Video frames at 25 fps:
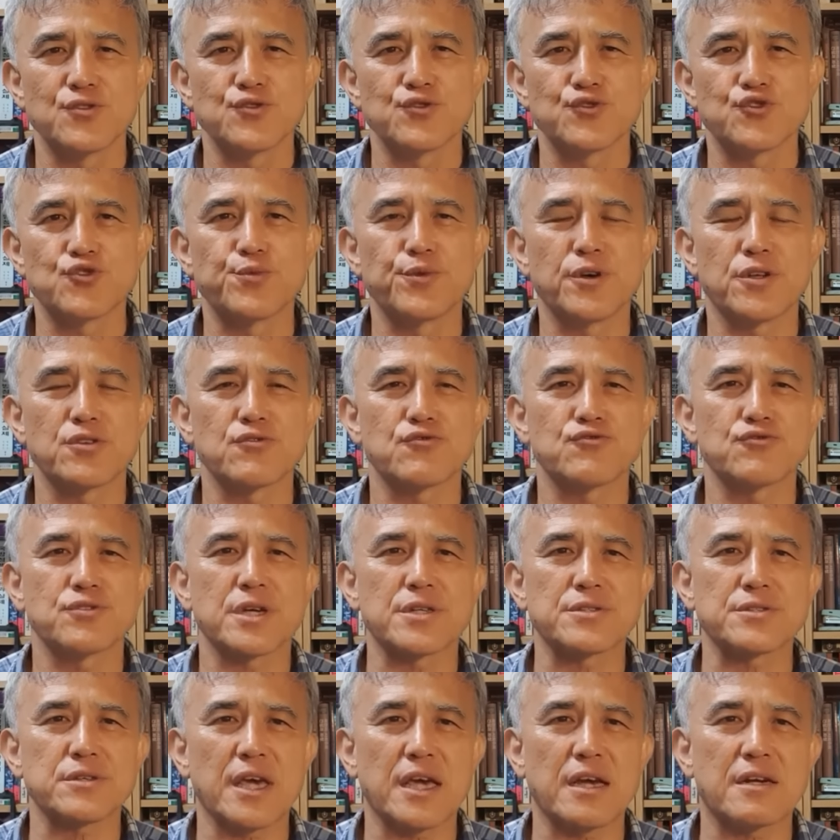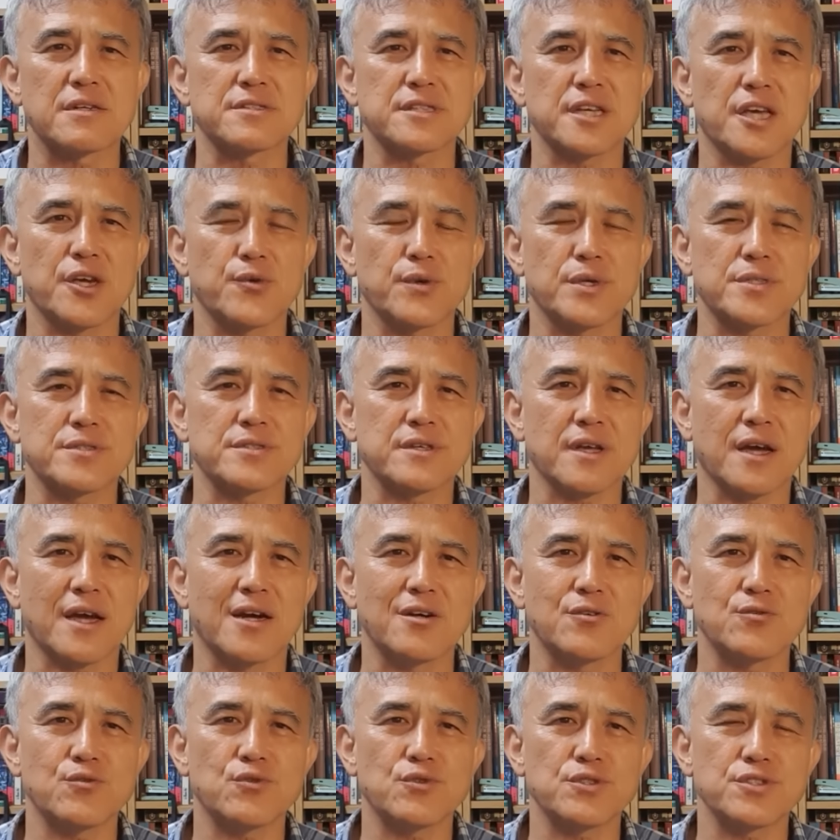주변국에서 핵을 사용했을 때
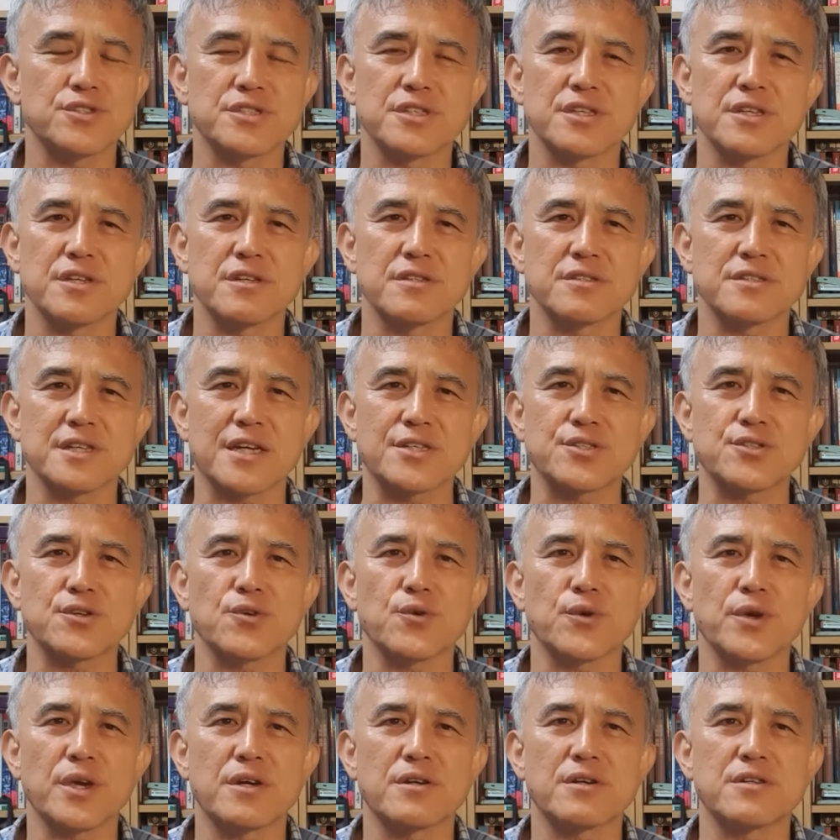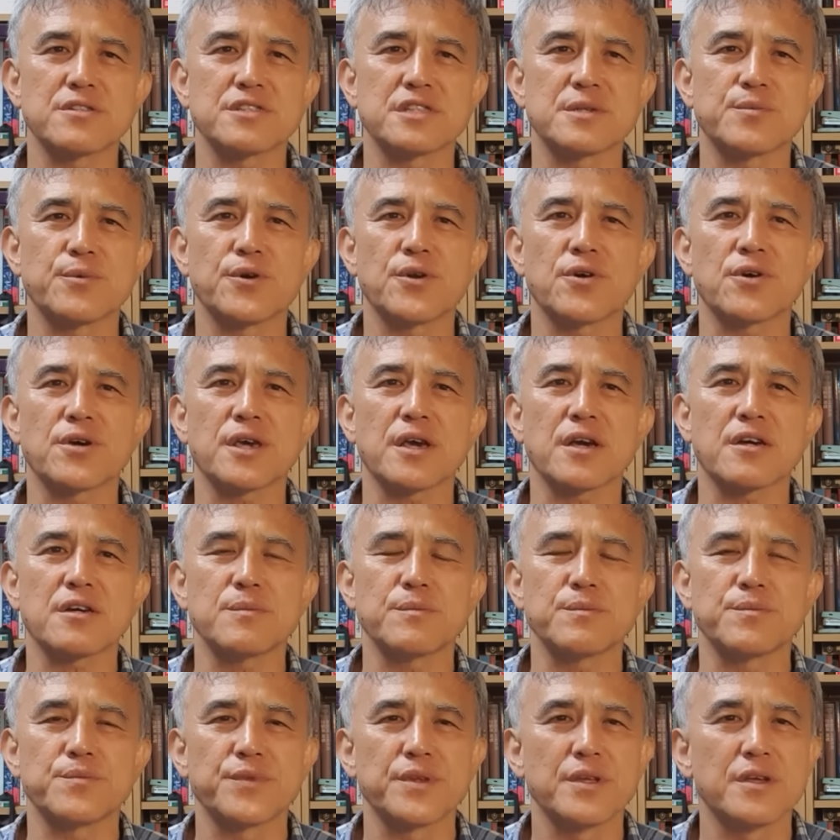한국을 지키는 작전 계획을
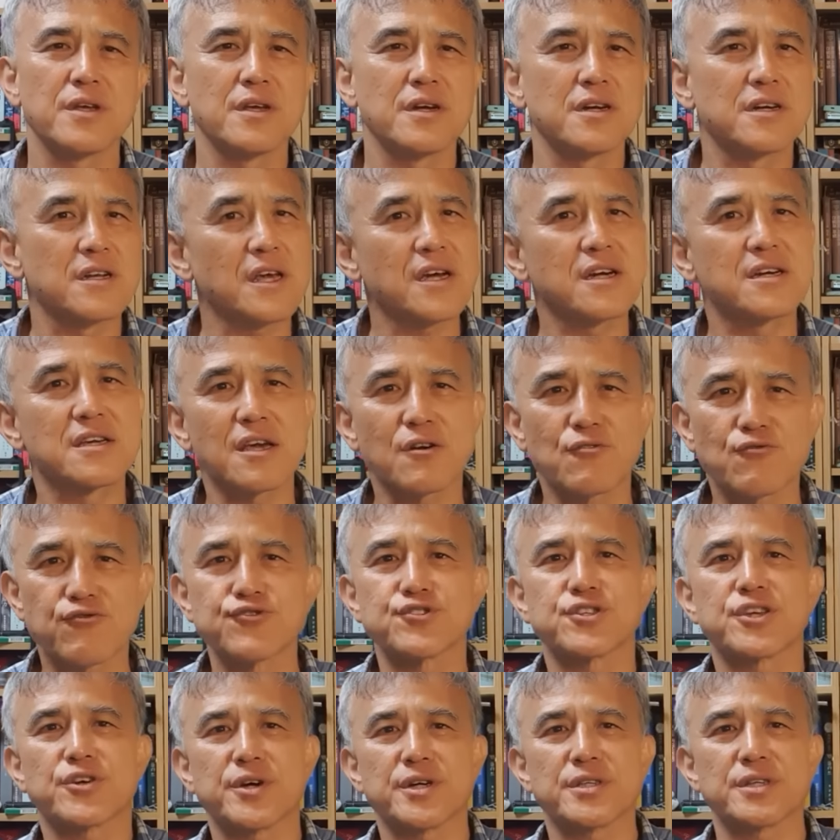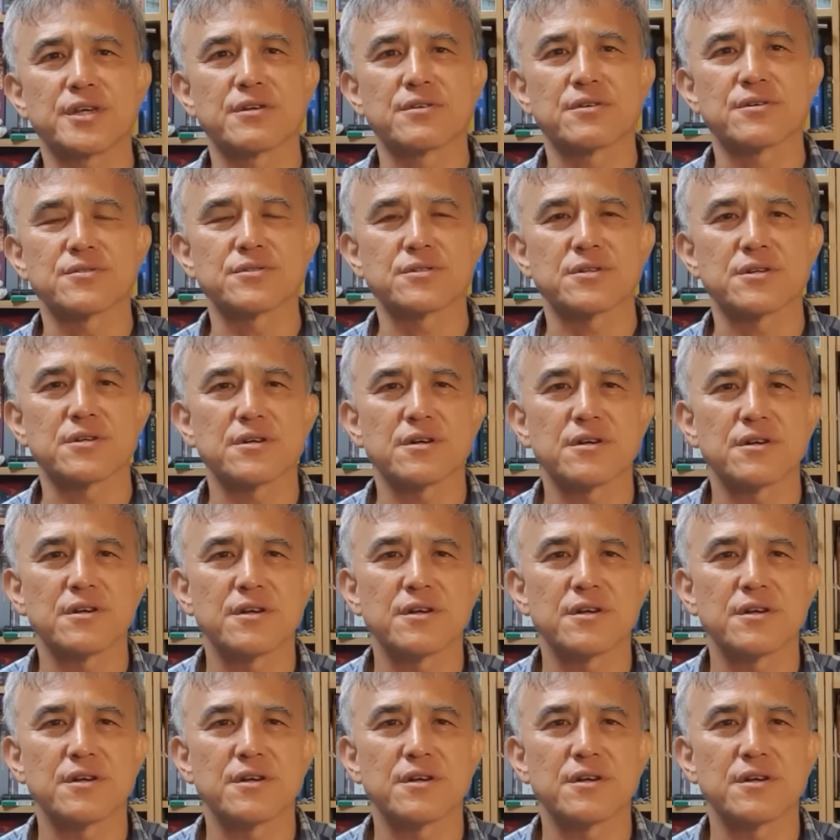집어넣게끔 그래 그게 구체화된 거죠.